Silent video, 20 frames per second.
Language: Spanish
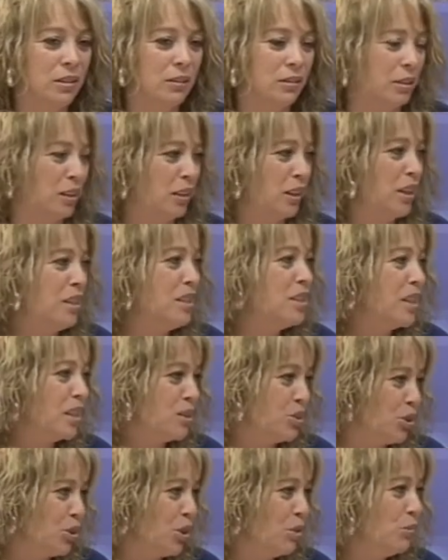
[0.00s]

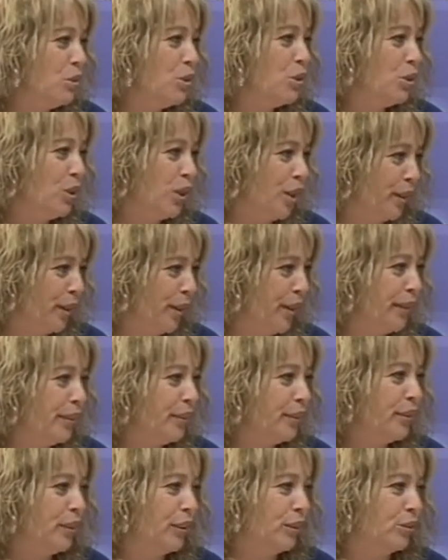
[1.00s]
indemnizaciones millonarias
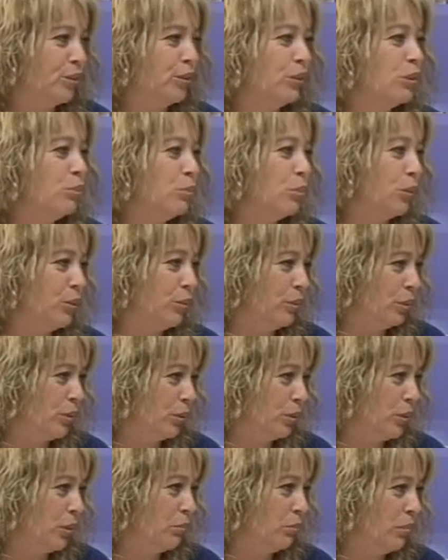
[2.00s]
¿no? en otro tipo de
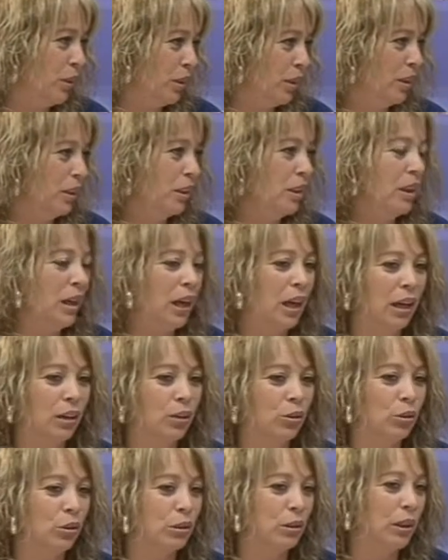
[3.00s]
bancos también, a
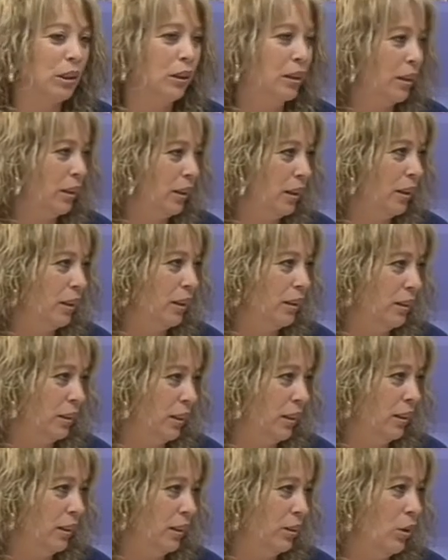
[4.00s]
costa
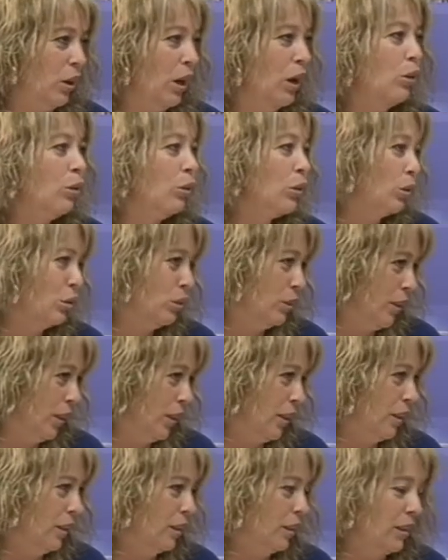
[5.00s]
de, los ahorros
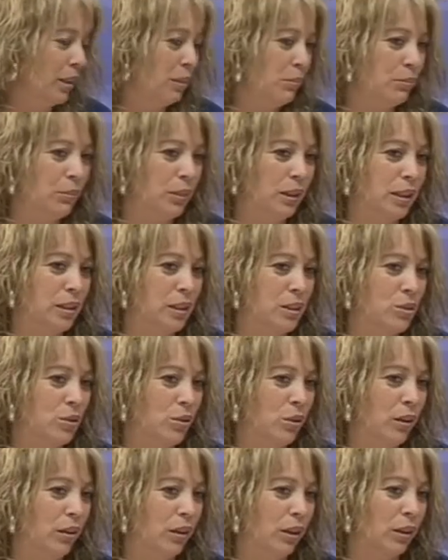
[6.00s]
de, miles de
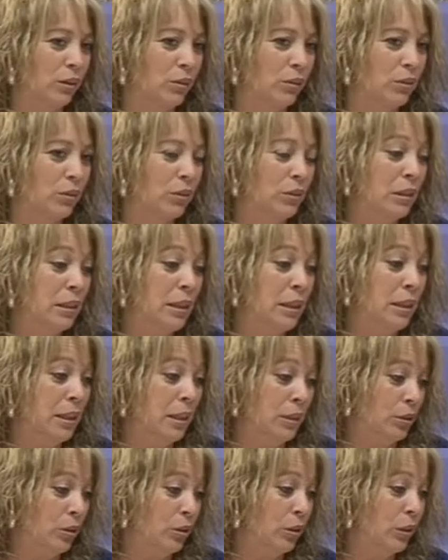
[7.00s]
ciudadanos. ¿no?
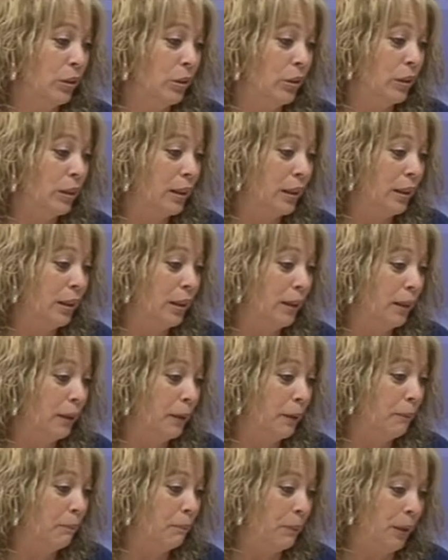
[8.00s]
Yo creo
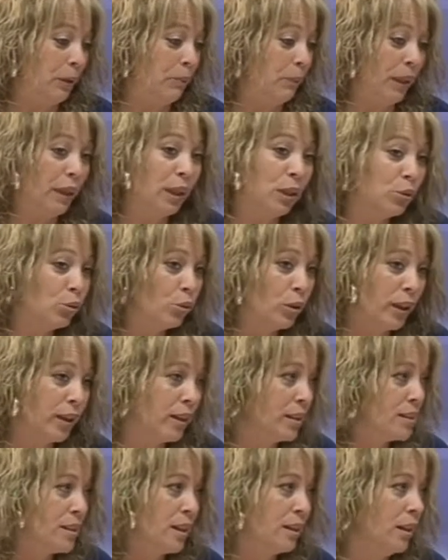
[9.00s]
que, pero más que nunca hay
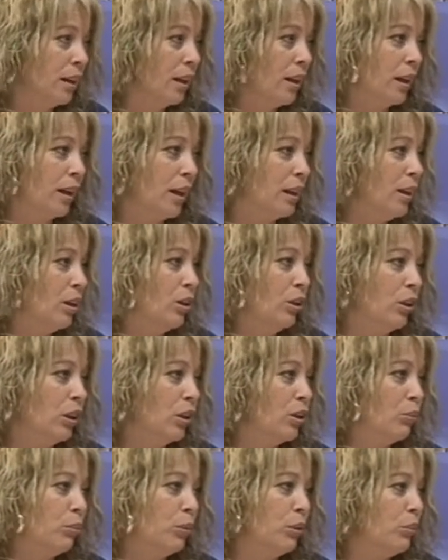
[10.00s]
que salir a la mm. calle, lo que
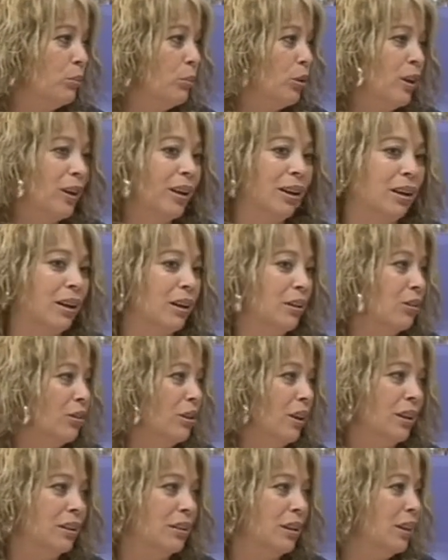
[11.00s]
no podemos es quedarnos
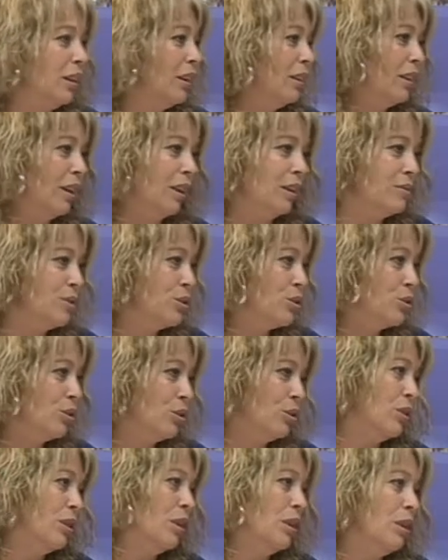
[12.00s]
delante del
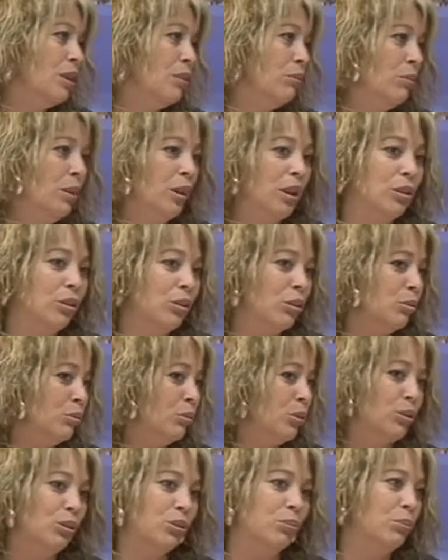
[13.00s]
televisor viendo
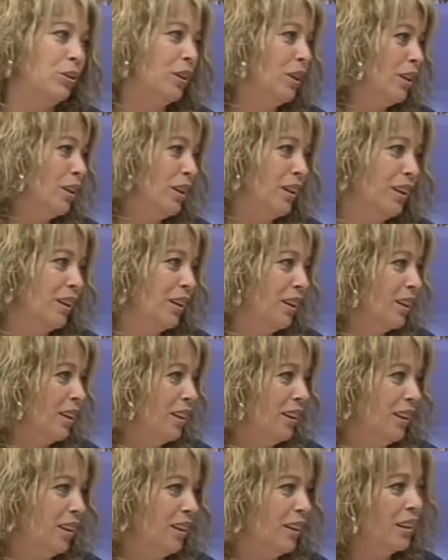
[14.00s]
cómo nos viene
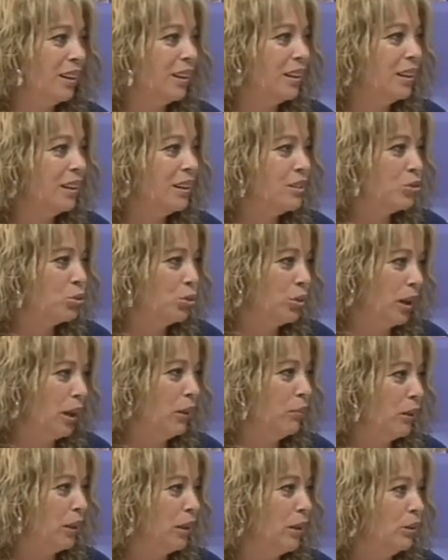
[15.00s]
la, el
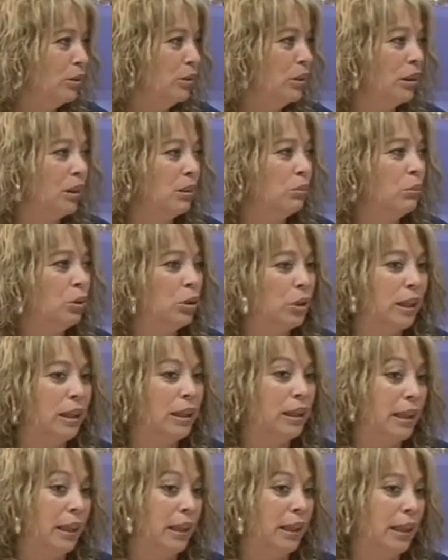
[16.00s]
tsunami, ¿no? Tenemos que
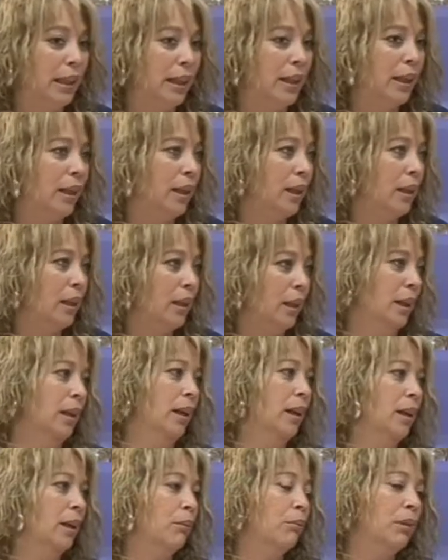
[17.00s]
intentar, eh,
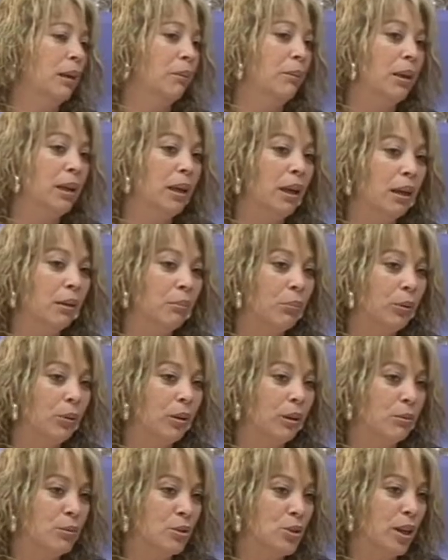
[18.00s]
en la medida que
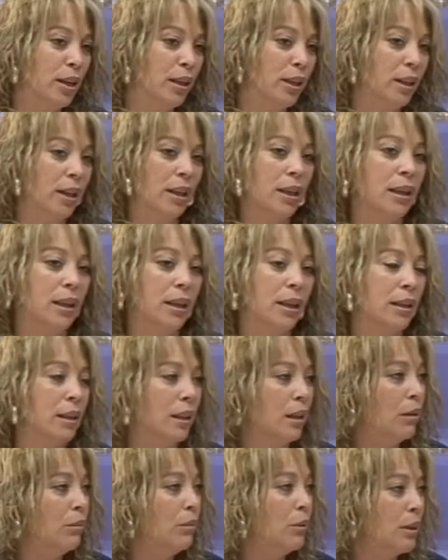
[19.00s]
podamos, salir a la calle
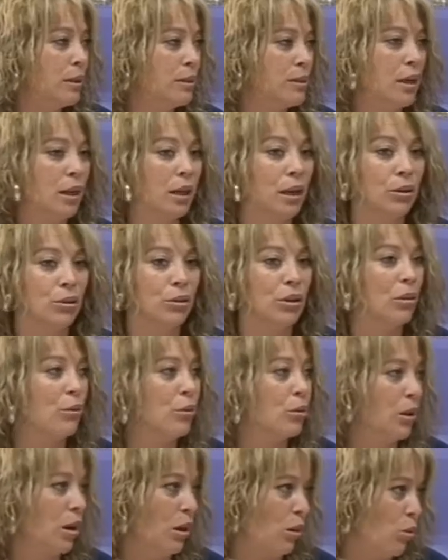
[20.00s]
y evidenciar que no
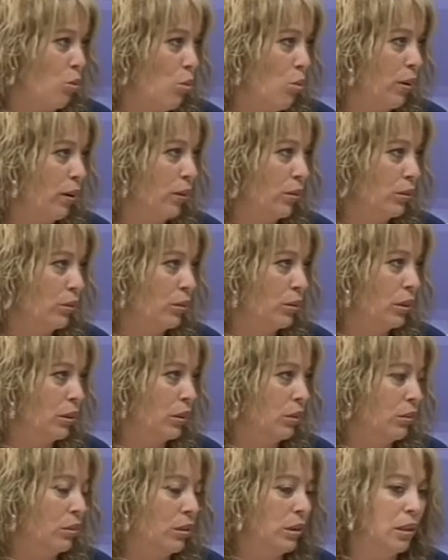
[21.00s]
estamos de acuerdo con
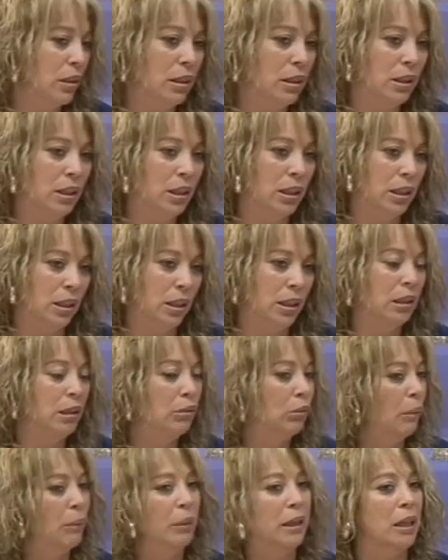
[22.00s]
ello. Eh, de
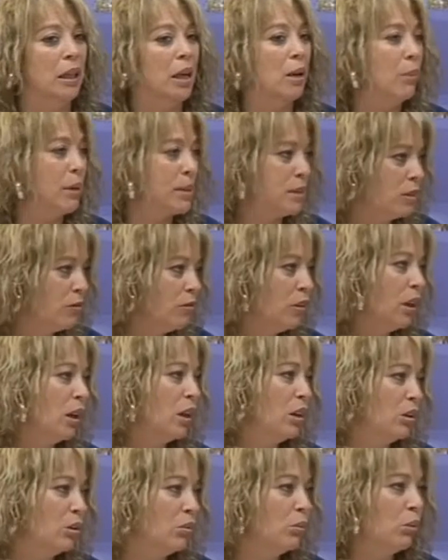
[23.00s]
una manera
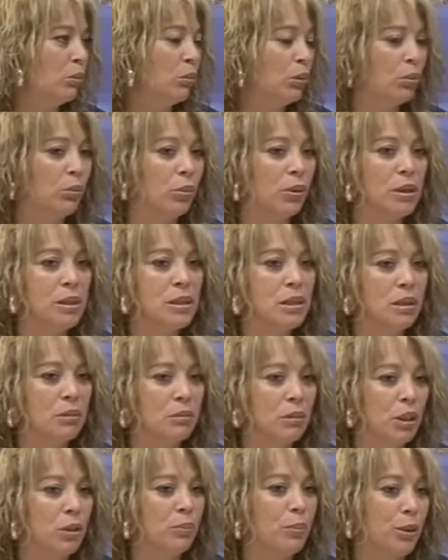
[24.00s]
pacífica, como no puede ser
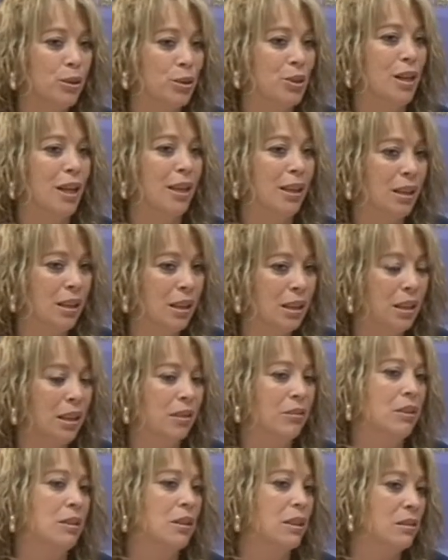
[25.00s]
menos, pero salir y
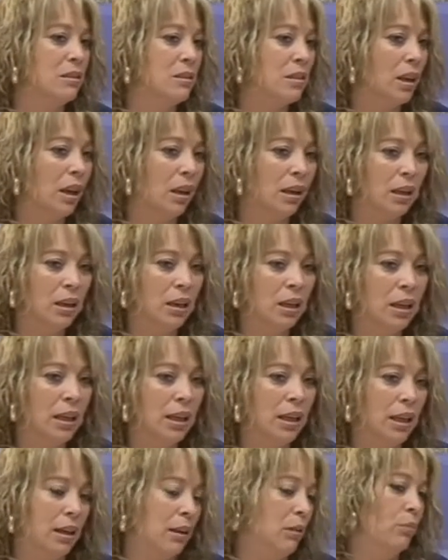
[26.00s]
evidenciar
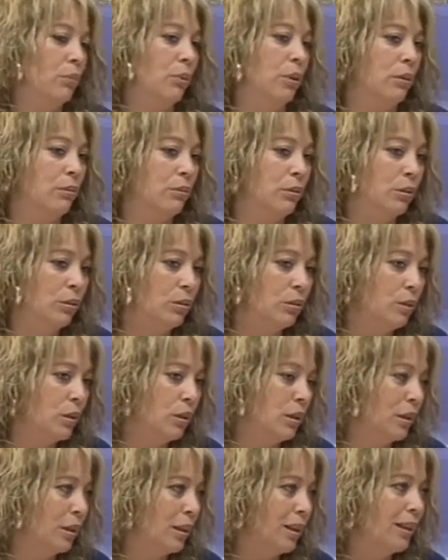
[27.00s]
que el pueblo
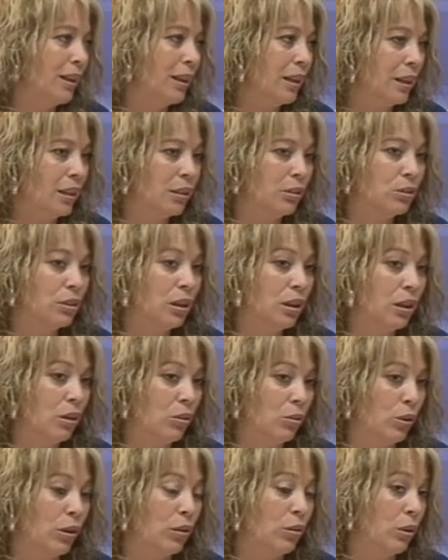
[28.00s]
en general no está de
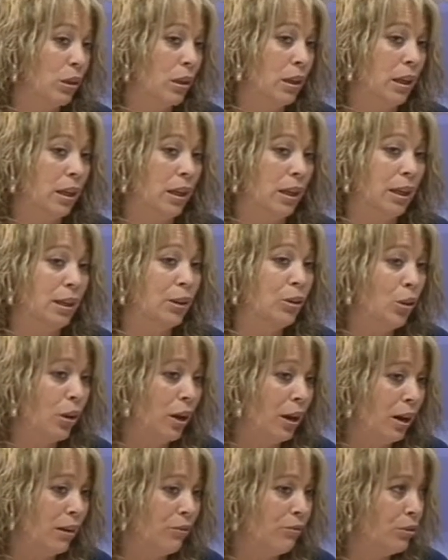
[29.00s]
acuerdo y que no es
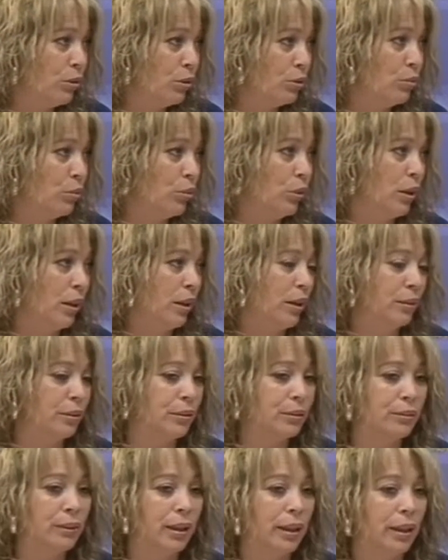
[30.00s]
la fórmula,
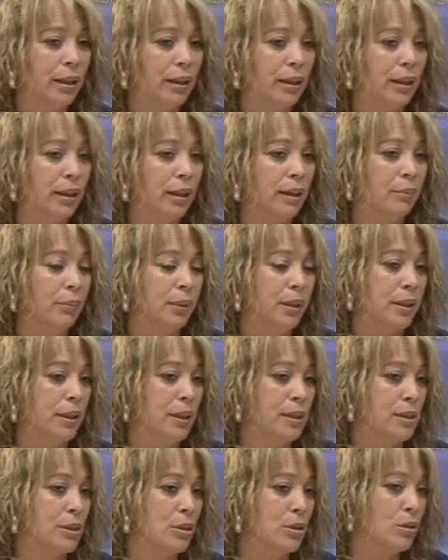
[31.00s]
¿no? Bajar las
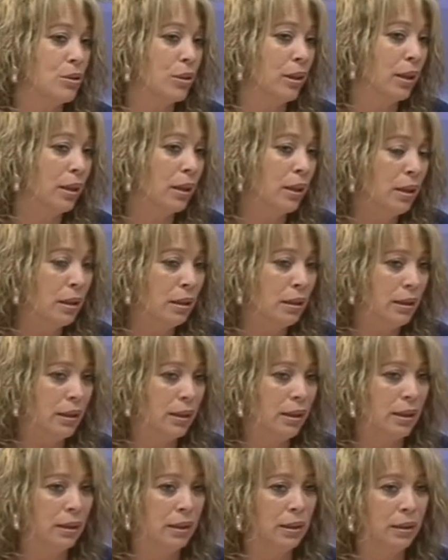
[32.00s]
prestaciones,
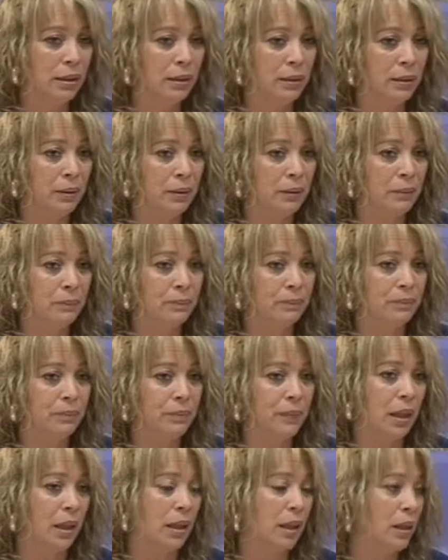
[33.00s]
eh,
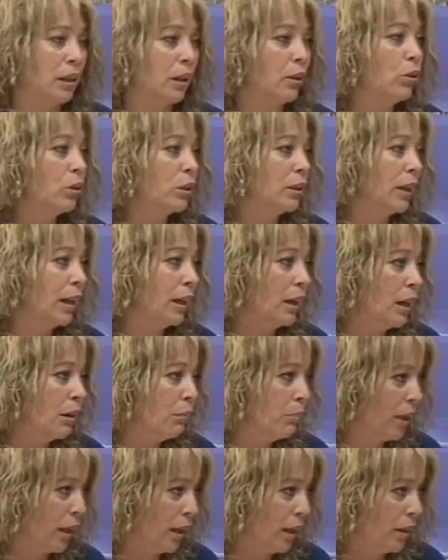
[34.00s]
recortar las
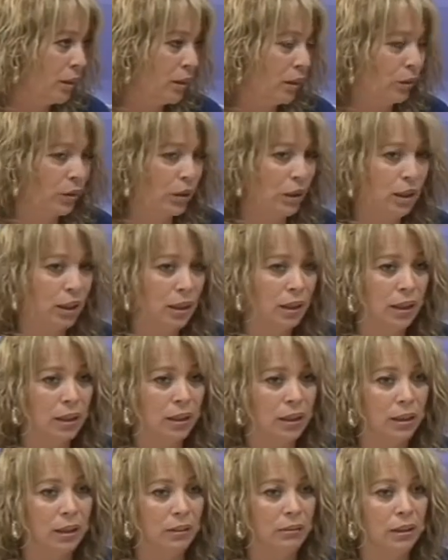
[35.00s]
pagas extraordinarias
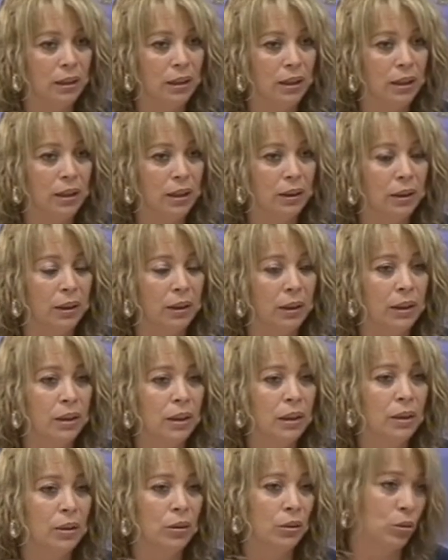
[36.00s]
de Navidades,
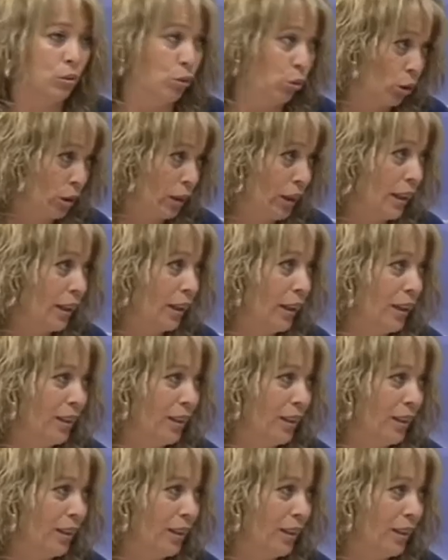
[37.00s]
o cortarlas